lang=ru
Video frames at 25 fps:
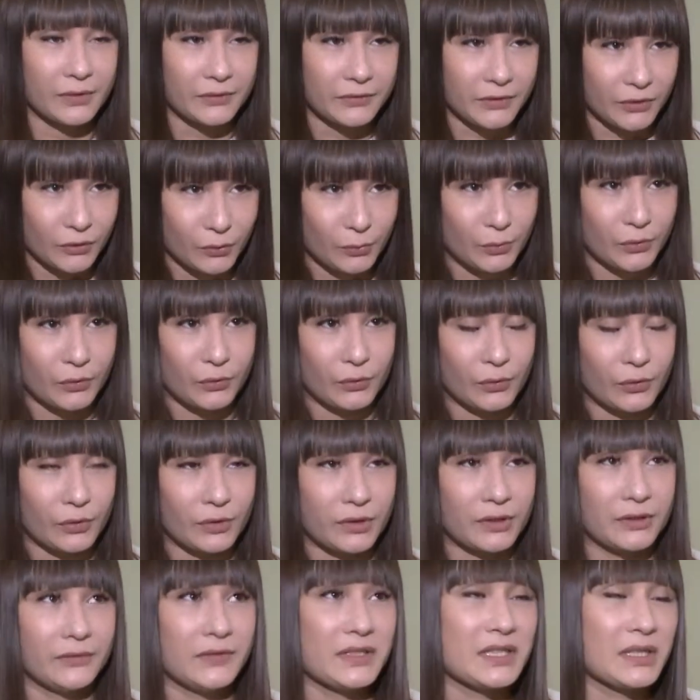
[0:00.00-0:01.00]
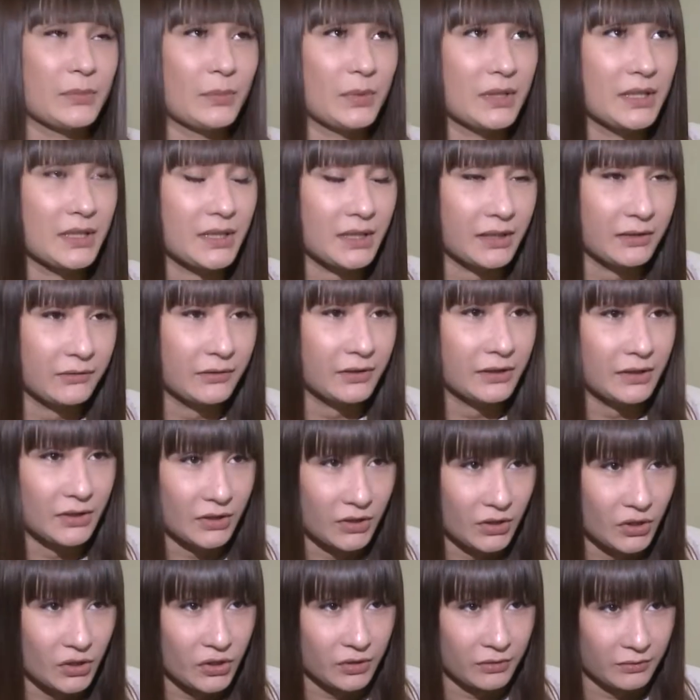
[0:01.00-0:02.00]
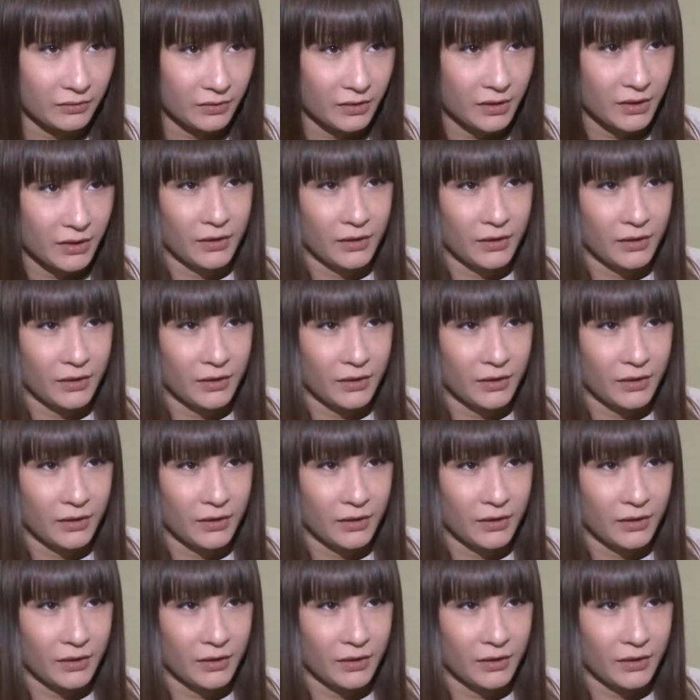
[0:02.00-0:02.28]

автономного округа 252 тысячи.